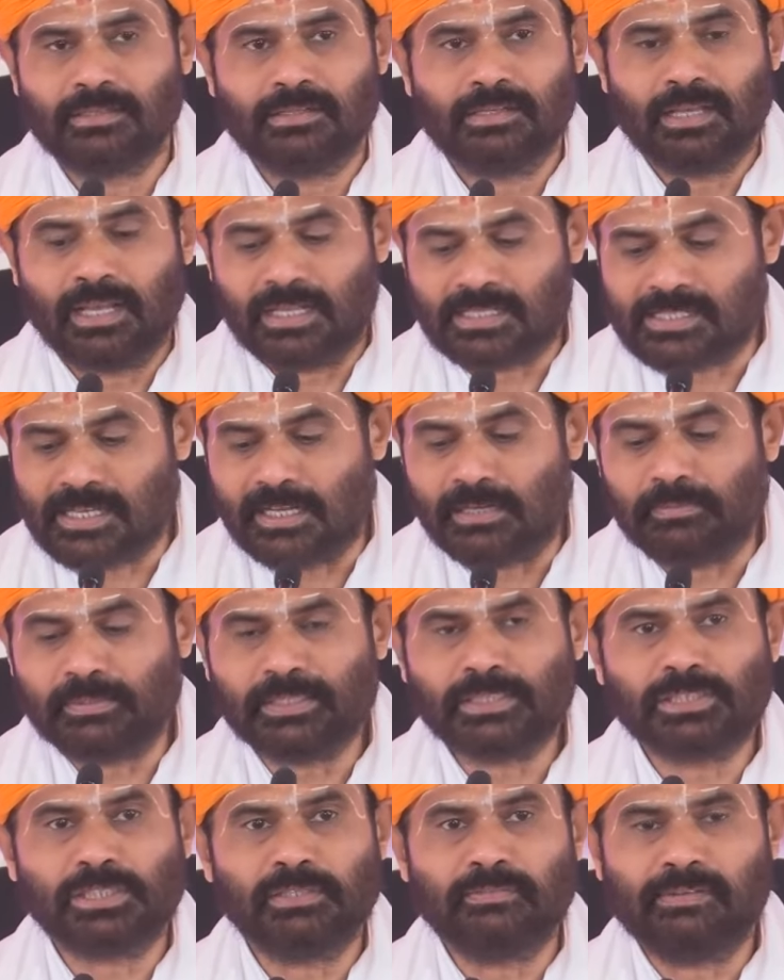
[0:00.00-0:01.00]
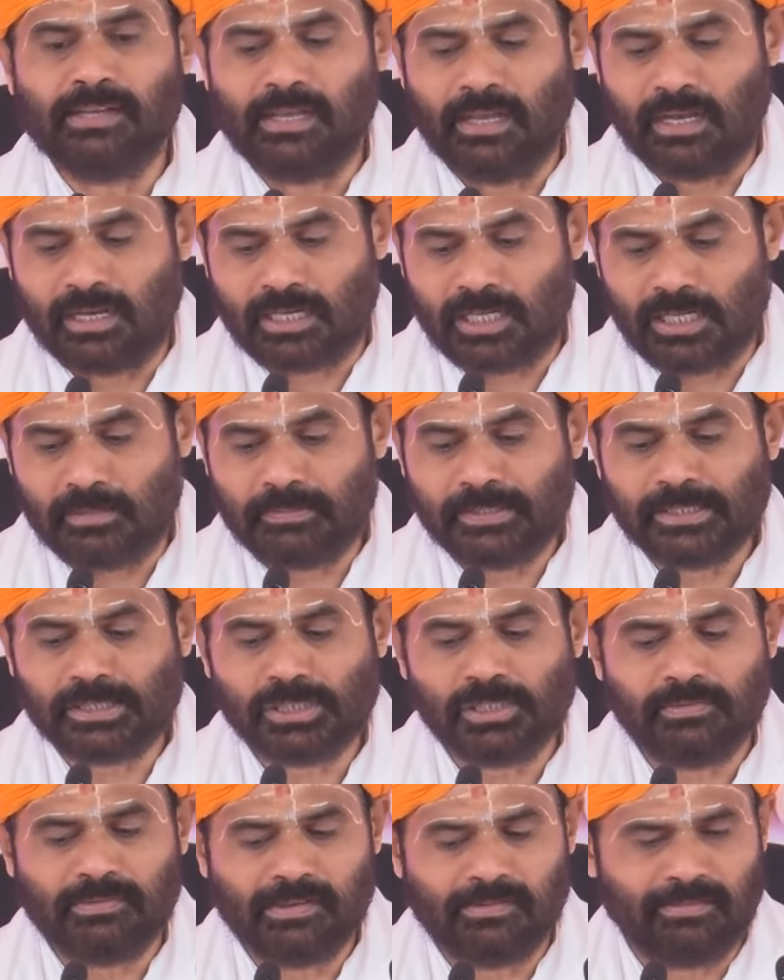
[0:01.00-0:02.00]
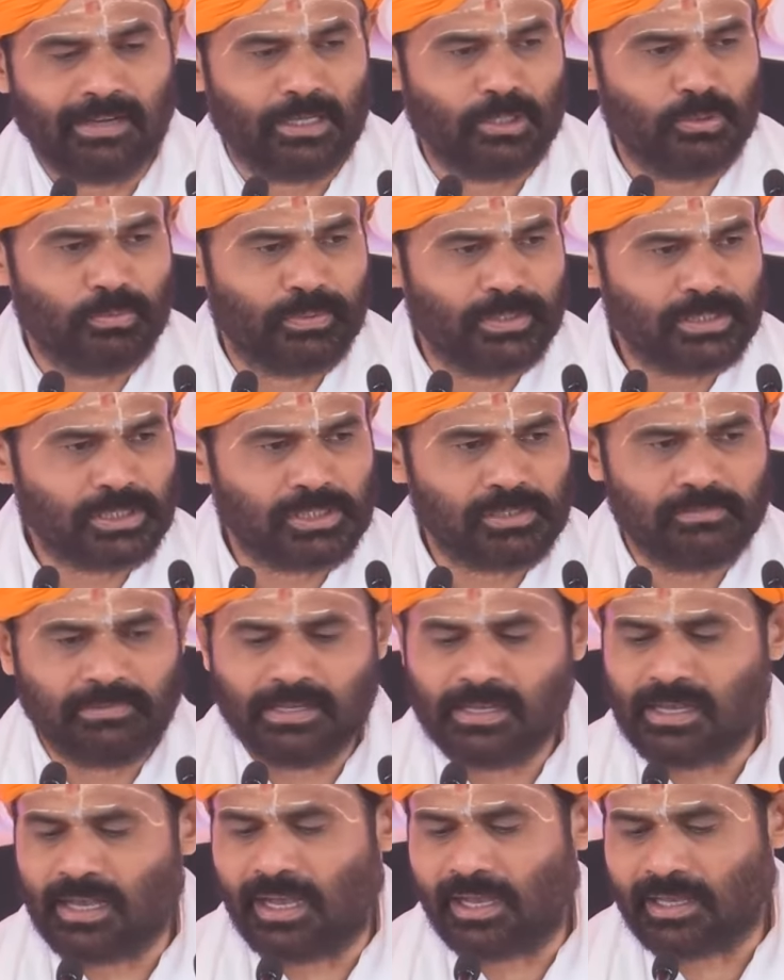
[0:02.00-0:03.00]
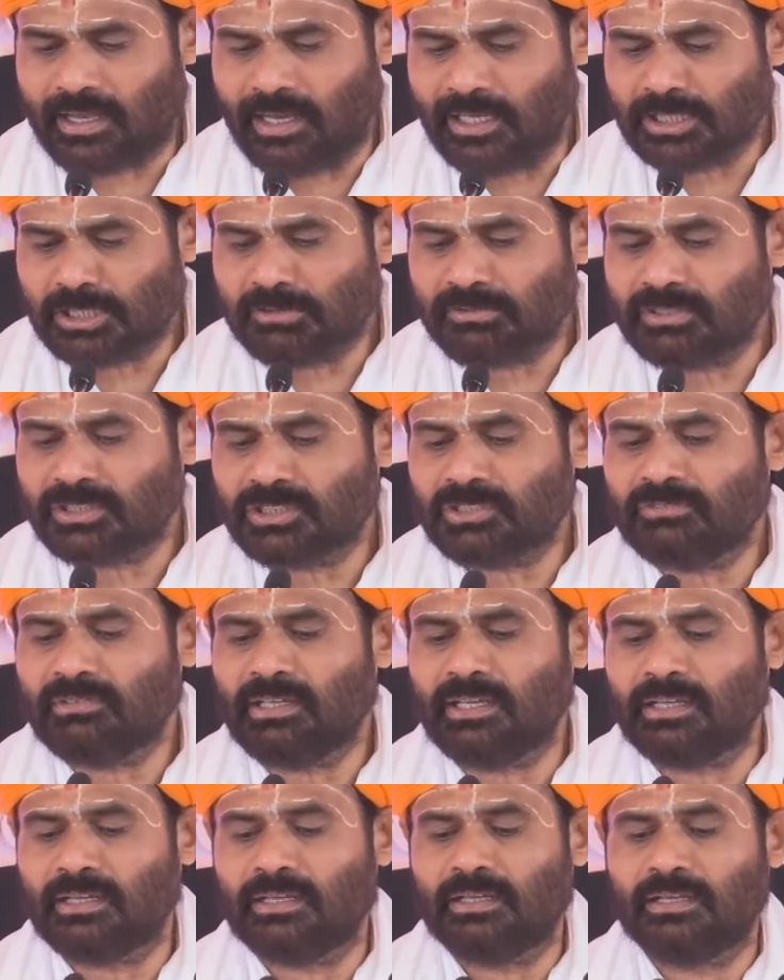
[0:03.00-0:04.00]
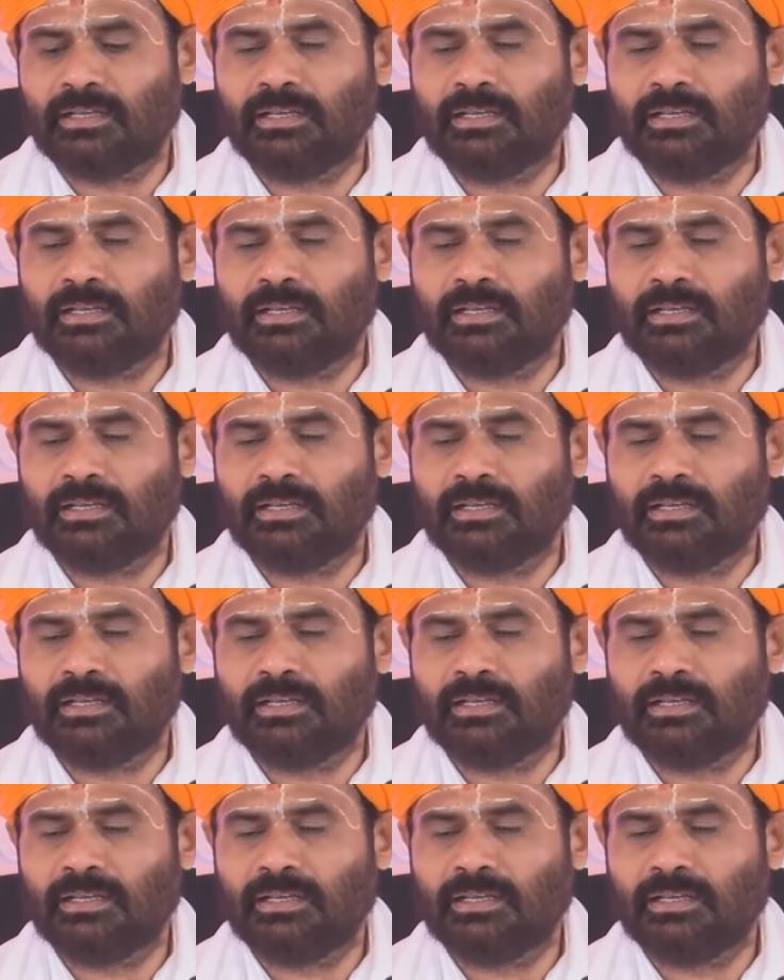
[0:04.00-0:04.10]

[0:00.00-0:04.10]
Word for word: ये जल भी शिव है अग्नि भी शिव है वायु भी शिव है आकाश भी शिव है